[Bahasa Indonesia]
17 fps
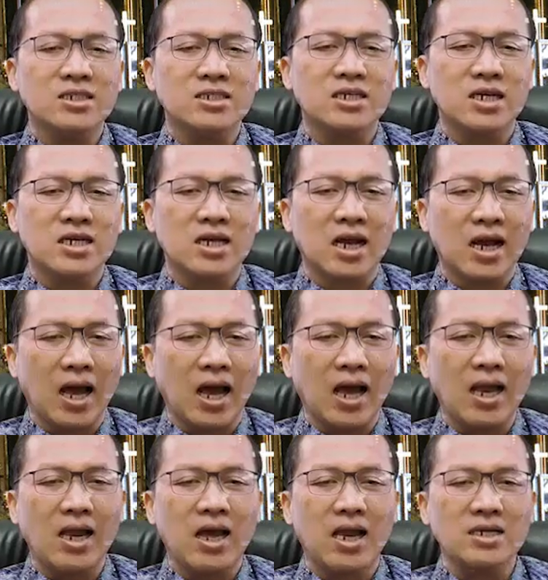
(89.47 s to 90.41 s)

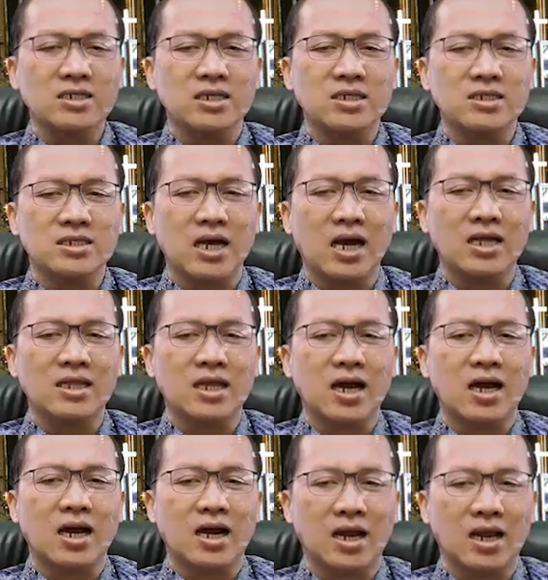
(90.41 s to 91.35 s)
segala
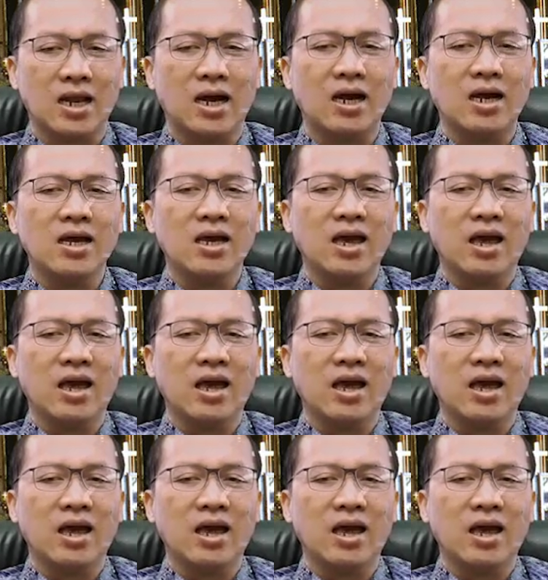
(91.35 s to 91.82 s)
senjata Allah.